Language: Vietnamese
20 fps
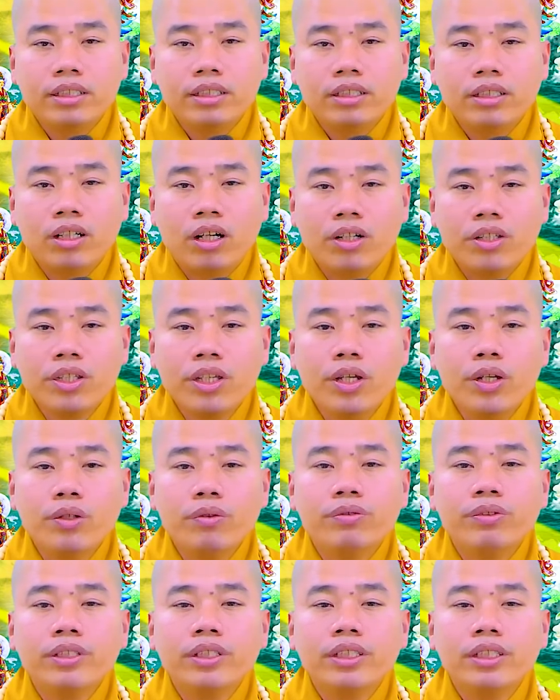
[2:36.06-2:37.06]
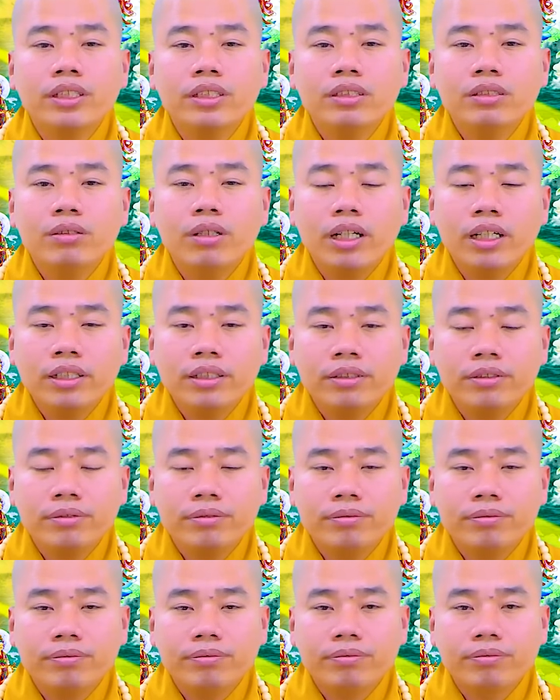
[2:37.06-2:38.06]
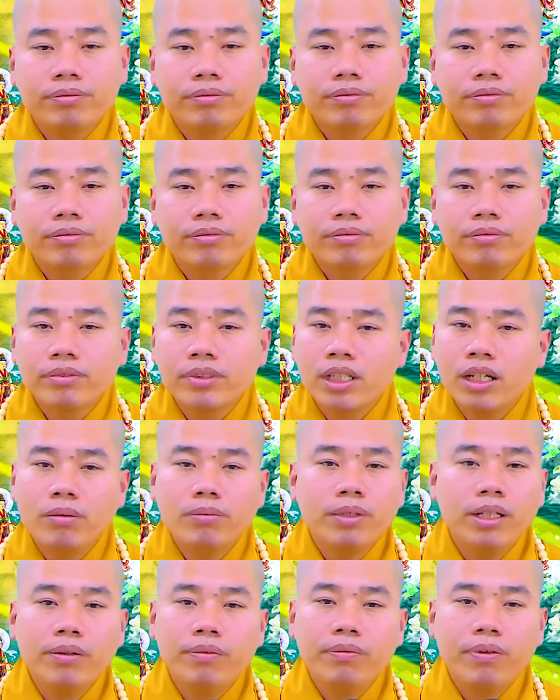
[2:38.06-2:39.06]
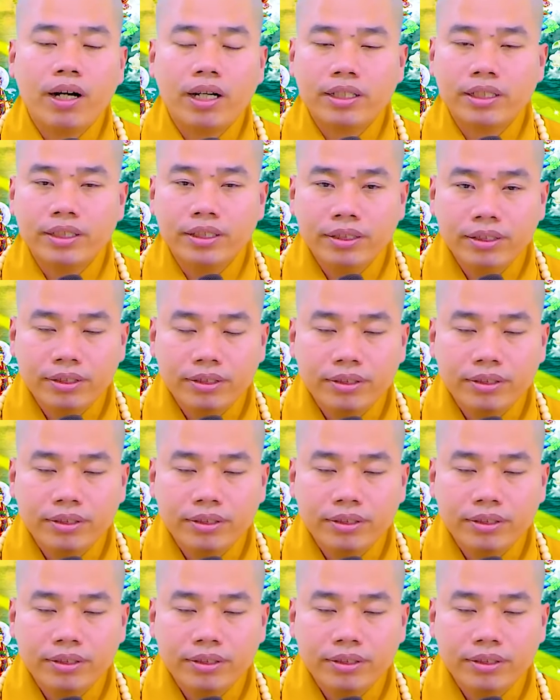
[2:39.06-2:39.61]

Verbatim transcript: họ nhiều phương hướng quá không niệm phật nữa